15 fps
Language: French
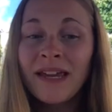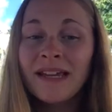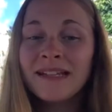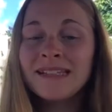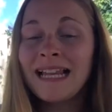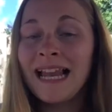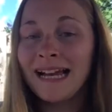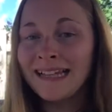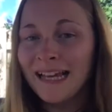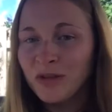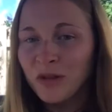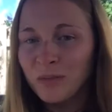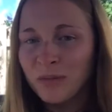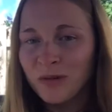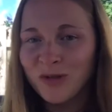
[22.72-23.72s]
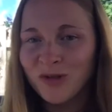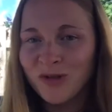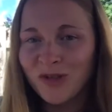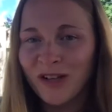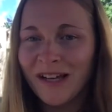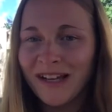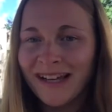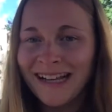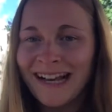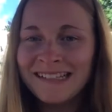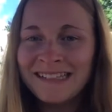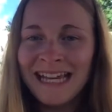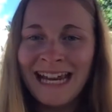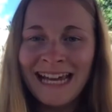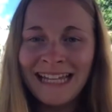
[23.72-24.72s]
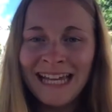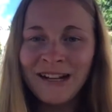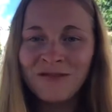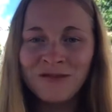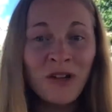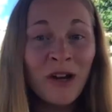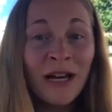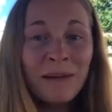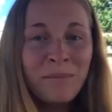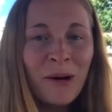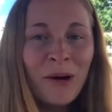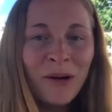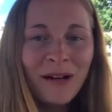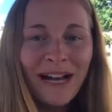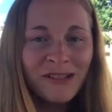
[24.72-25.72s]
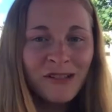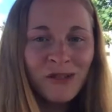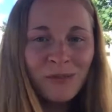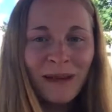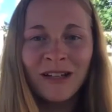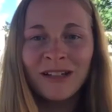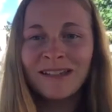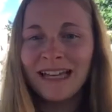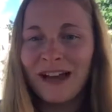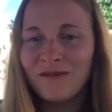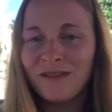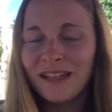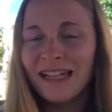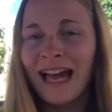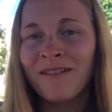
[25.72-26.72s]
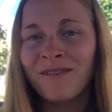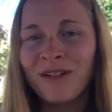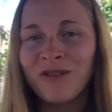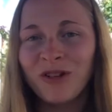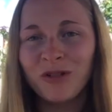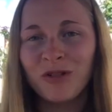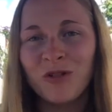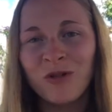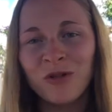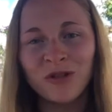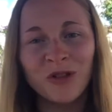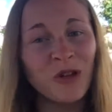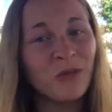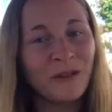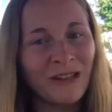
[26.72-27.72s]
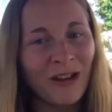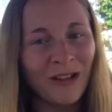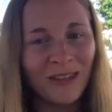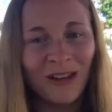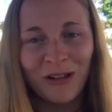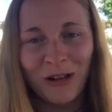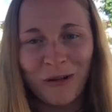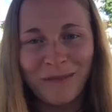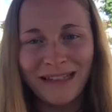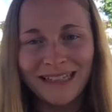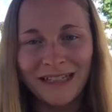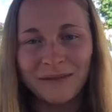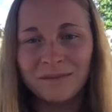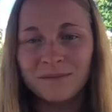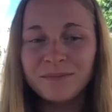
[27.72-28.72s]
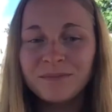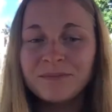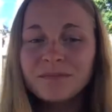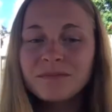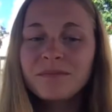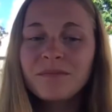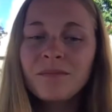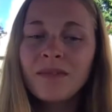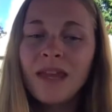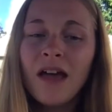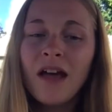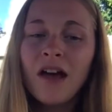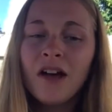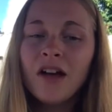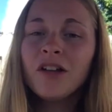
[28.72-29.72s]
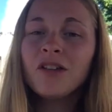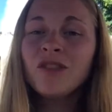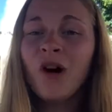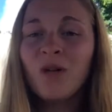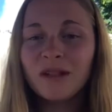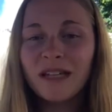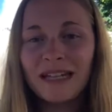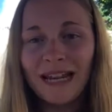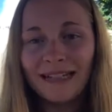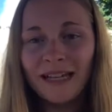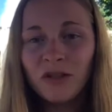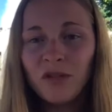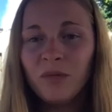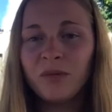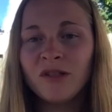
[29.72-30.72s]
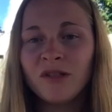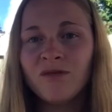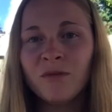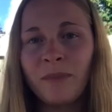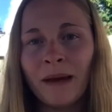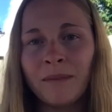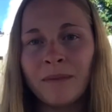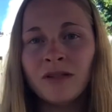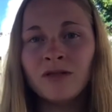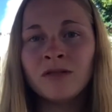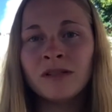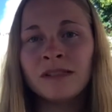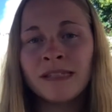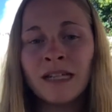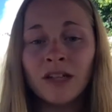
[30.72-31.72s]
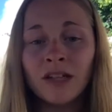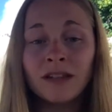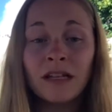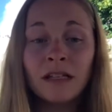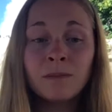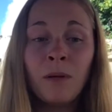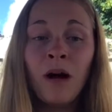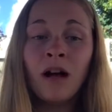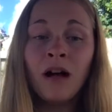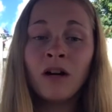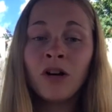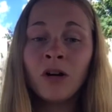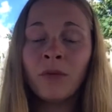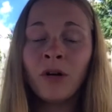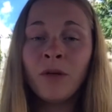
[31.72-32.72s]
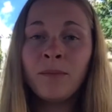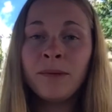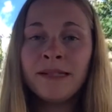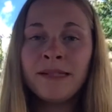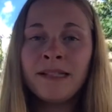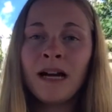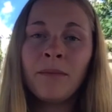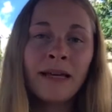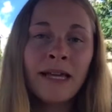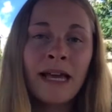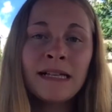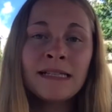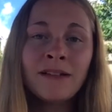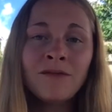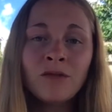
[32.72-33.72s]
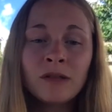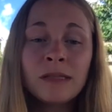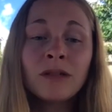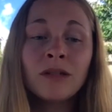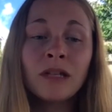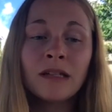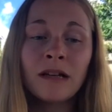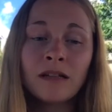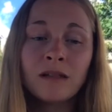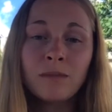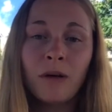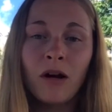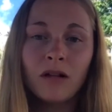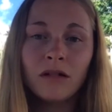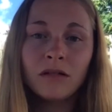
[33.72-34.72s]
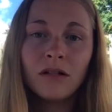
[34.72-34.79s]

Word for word: C'est la carte opus, grâce à laquelle vous n'aurez pas à subir le trafic avant votre cours de 8h30 le matin. Donc, la carte opus vous permet d'utiliser le transport en commun puis d'y emmagasiner vos titres de transport.